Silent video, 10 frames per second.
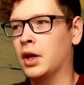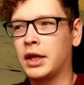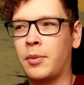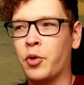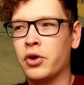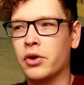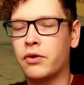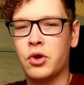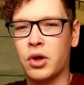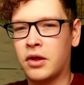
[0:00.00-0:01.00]
Я так понял, он
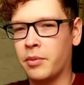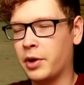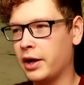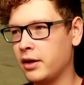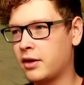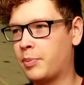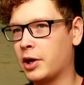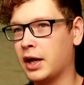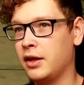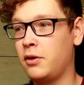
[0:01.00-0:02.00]
сейчас собирается
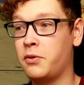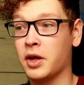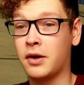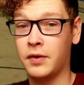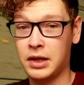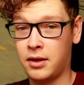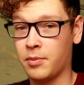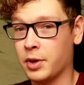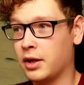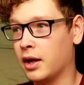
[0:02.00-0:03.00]
проходить все квесты
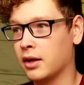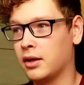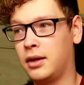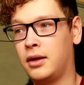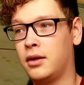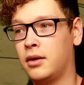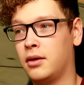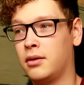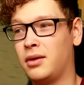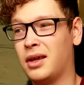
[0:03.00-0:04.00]
подряд.
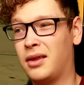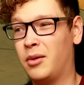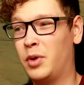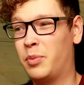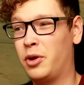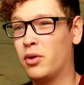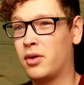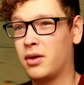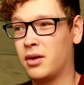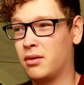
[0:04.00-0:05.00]
И если мне
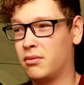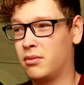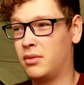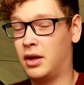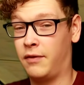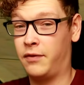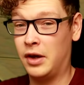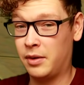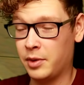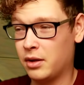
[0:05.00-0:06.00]
придется на
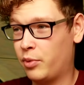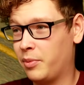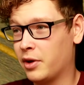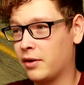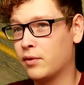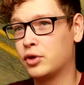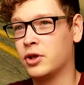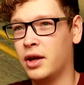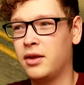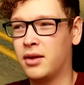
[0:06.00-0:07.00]
ферме, например, его
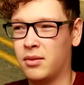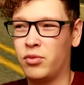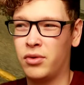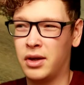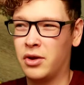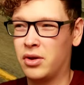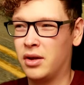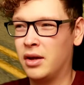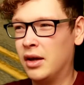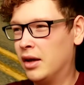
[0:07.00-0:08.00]
ждать, это будет,
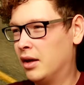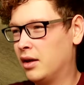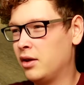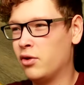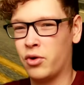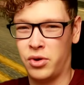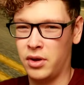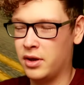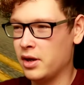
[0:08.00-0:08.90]
конечно, не очень